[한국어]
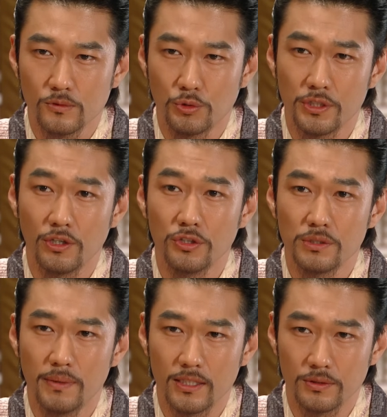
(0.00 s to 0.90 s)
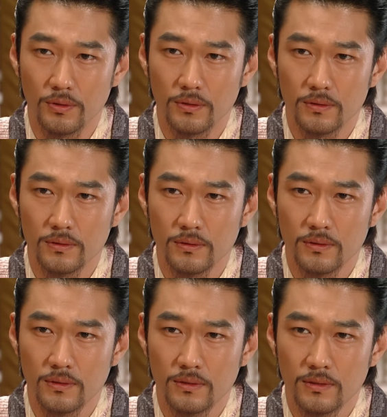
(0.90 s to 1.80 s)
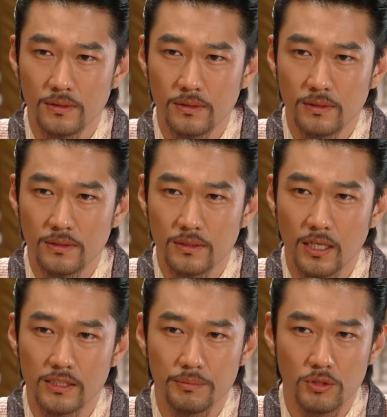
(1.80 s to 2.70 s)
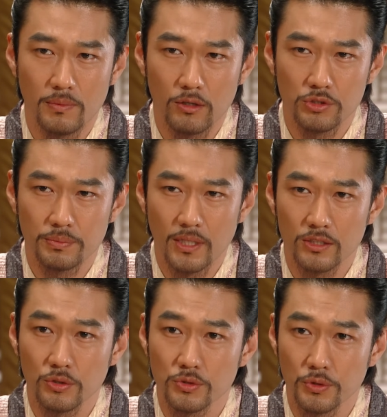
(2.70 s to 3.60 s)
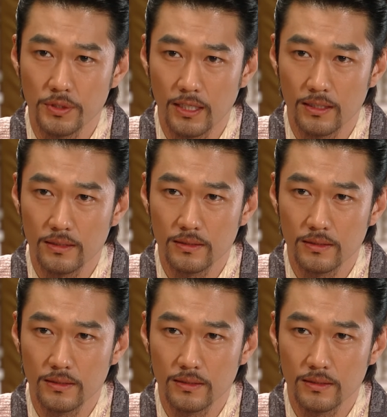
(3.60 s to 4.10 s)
우리 연이 말이요. 태자비로 맞고 싶다 하셨소이다.